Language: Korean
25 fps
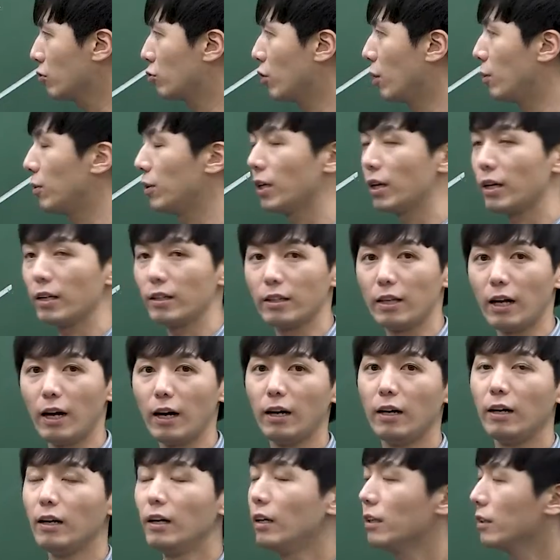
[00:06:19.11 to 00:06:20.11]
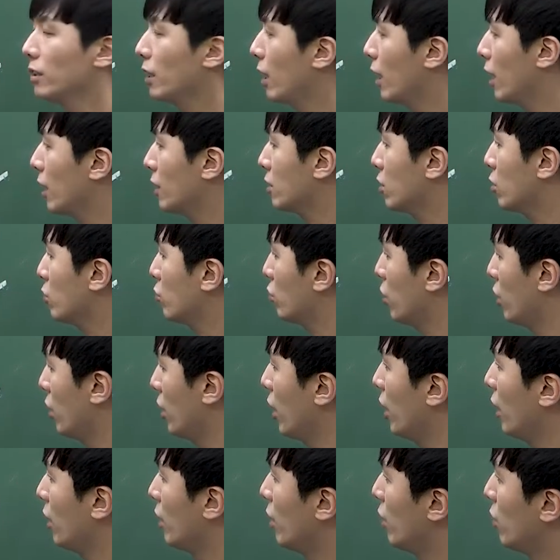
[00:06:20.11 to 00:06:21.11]
구하면 되겠다. 따라서
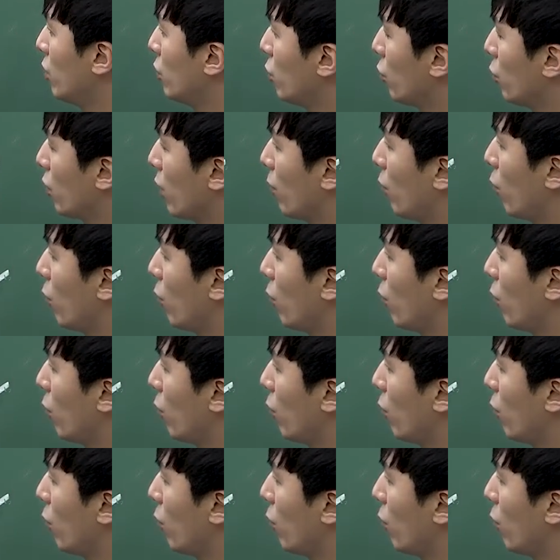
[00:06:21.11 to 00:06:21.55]
우리는 요게